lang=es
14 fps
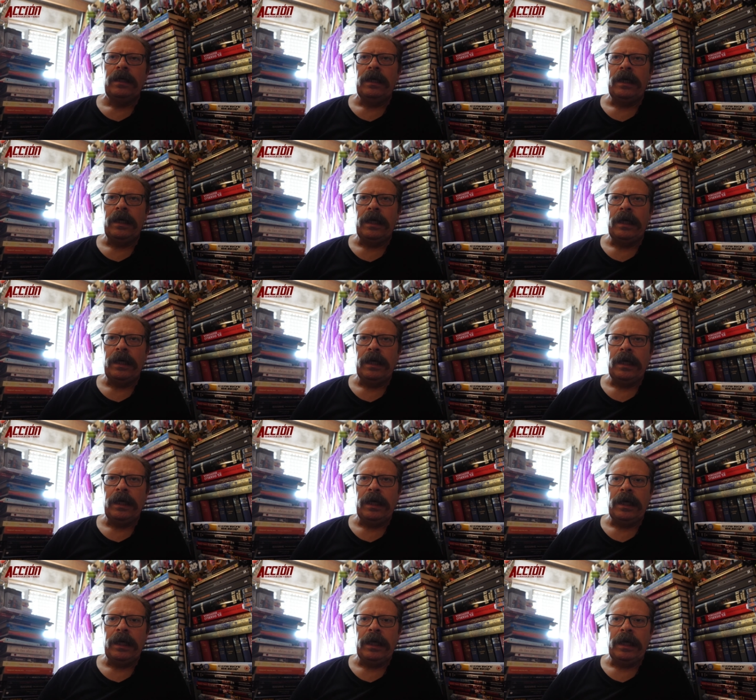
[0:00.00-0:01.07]

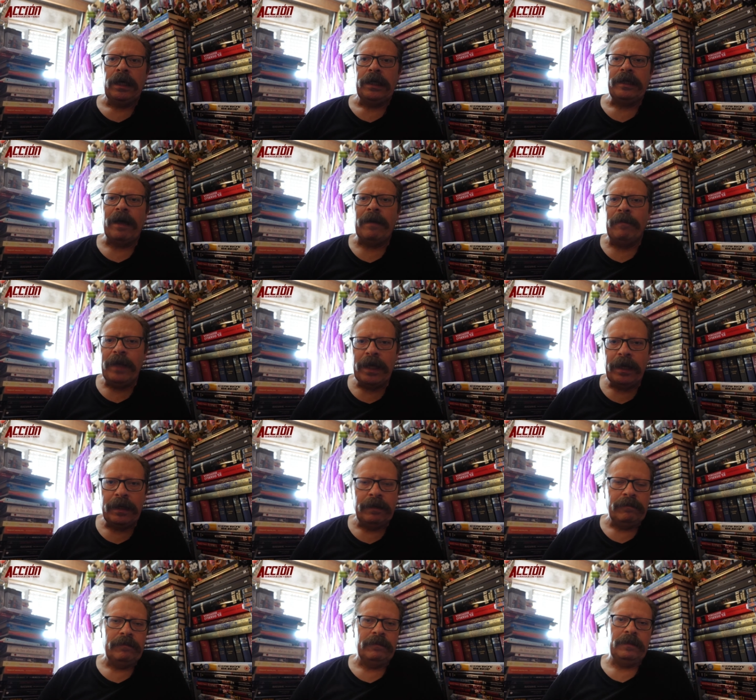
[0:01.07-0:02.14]
Eh, también